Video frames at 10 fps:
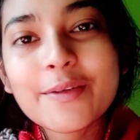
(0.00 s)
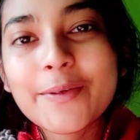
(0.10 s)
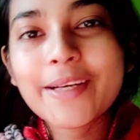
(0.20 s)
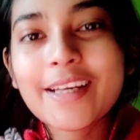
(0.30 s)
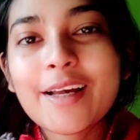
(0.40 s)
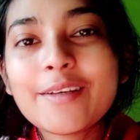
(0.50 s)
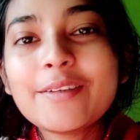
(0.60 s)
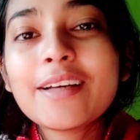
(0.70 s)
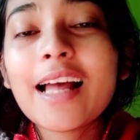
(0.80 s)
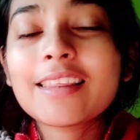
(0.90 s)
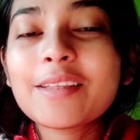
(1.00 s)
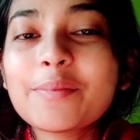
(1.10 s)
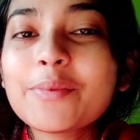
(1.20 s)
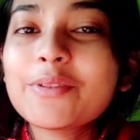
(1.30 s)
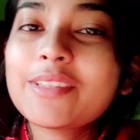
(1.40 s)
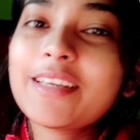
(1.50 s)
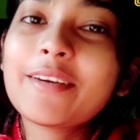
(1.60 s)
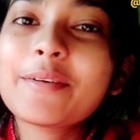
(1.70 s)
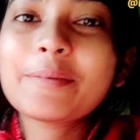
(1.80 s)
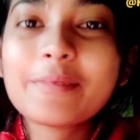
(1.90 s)
করে গেল কার্তিক পুজোতে
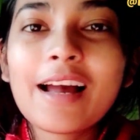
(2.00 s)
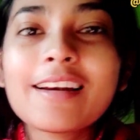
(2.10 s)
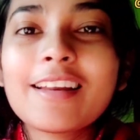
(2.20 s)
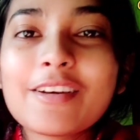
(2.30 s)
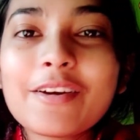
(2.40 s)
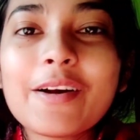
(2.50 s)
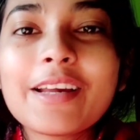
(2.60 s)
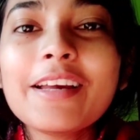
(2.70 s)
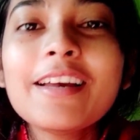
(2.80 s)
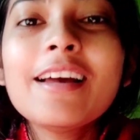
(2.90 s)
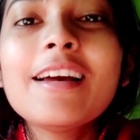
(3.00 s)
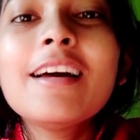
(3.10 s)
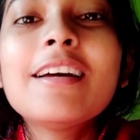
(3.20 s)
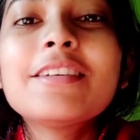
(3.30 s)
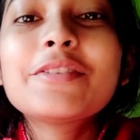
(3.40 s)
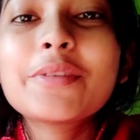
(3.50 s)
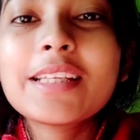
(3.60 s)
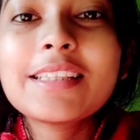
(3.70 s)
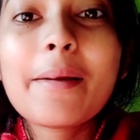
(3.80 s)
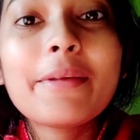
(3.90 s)
এরকম গান টান করে
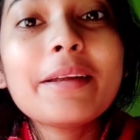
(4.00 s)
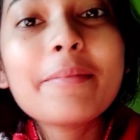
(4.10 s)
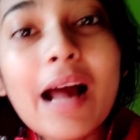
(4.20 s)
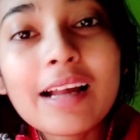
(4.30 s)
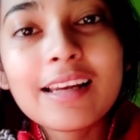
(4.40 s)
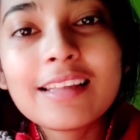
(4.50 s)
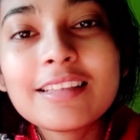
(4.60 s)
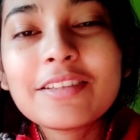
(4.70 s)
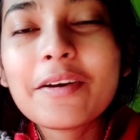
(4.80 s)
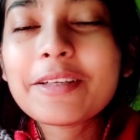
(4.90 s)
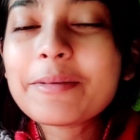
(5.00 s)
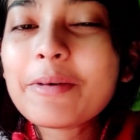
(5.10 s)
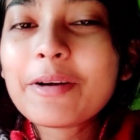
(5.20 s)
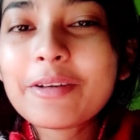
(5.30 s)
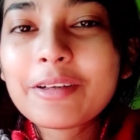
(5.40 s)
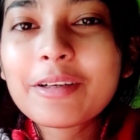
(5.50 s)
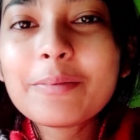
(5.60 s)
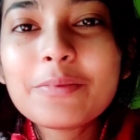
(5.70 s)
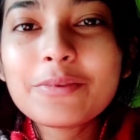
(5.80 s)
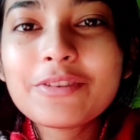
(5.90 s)
শুনেছি আমাদের বাংলাদেশে অনেক বড় বড়
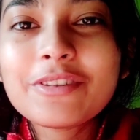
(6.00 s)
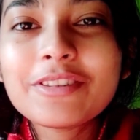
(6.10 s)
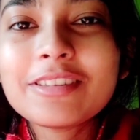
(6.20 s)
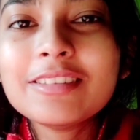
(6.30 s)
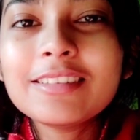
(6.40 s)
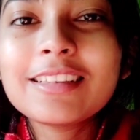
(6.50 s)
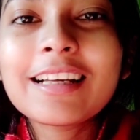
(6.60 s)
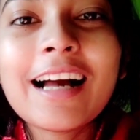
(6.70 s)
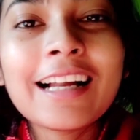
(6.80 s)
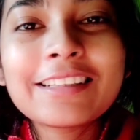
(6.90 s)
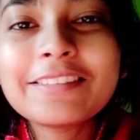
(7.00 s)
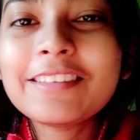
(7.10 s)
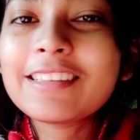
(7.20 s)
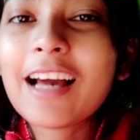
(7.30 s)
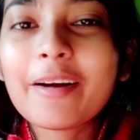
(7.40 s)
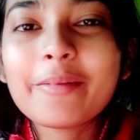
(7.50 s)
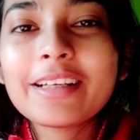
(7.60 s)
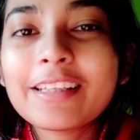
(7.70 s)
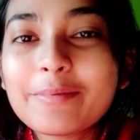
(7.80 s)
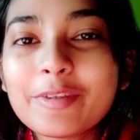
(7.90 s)
পুজো হতো গানগুলো ঠাকুমার
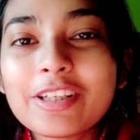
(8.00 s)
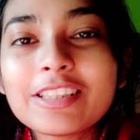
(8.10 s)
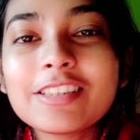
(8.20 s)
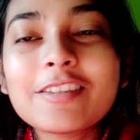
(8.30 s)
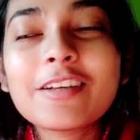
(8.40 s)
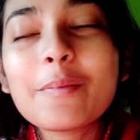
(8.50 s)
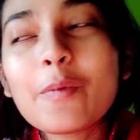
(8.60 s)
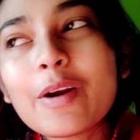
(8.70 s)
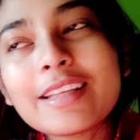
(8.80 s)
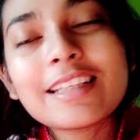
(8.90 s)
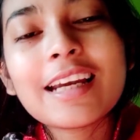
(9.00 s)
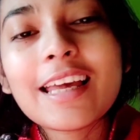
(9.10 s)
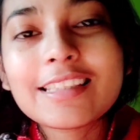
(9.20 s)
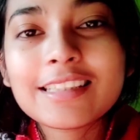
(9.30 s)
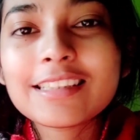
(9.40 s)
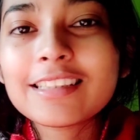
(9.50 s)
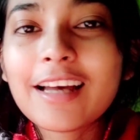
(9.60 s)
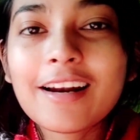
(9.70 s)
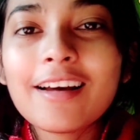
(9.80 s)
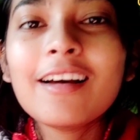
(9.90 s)
ঠিক মনে ছিল না পরে যারা এসেছে
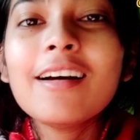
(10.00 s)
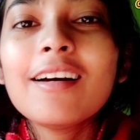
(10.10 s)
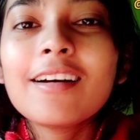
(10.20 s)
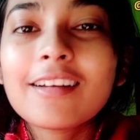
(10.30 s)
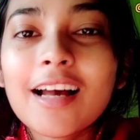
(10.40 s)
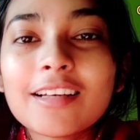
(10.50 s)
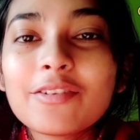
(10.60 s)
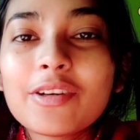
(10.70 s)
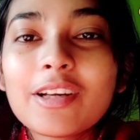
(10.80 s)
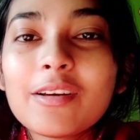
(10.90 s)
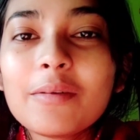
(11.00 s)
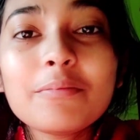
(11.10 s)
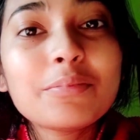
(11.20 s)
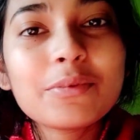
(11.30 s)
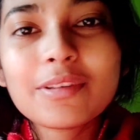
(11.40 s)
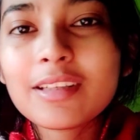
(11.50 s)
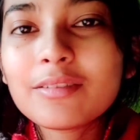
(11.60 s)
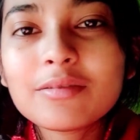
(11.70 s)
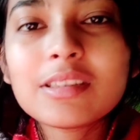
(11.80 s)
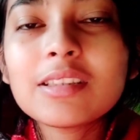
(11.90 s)
তারা গান করে গেলাম পুরোটা
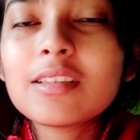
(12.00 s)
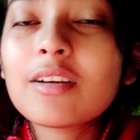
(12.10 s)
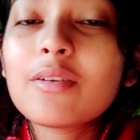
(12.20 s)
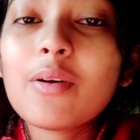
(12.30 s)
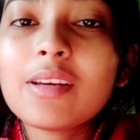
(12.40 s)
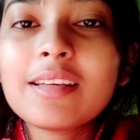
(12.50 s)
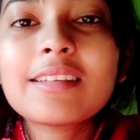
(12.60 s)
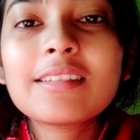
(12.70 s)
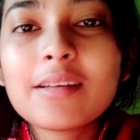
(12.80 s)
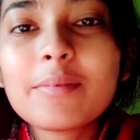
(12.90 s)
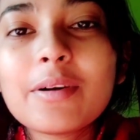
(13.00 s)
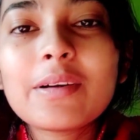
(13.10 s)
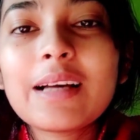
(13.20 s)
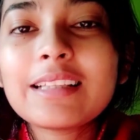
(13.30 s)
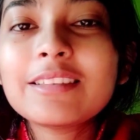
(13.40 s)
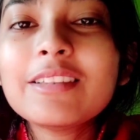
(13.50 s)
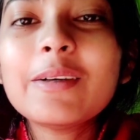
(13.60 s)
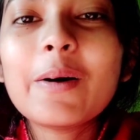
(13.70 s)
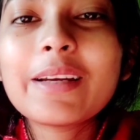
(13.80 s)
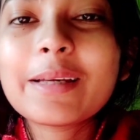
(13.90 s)
তুলিনি কারণ অনেকটা বড় গান তো
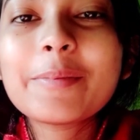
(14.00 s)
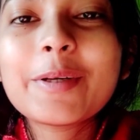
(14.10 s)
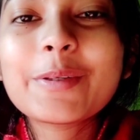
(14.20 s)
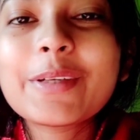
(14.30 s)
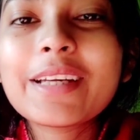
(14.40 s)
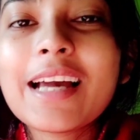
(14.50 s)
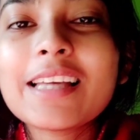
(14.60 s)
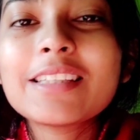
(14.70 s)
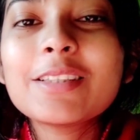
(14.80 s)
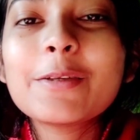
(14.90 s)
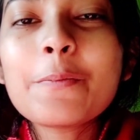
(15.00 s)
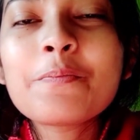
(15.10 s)
অনেকবার করে গাইছিল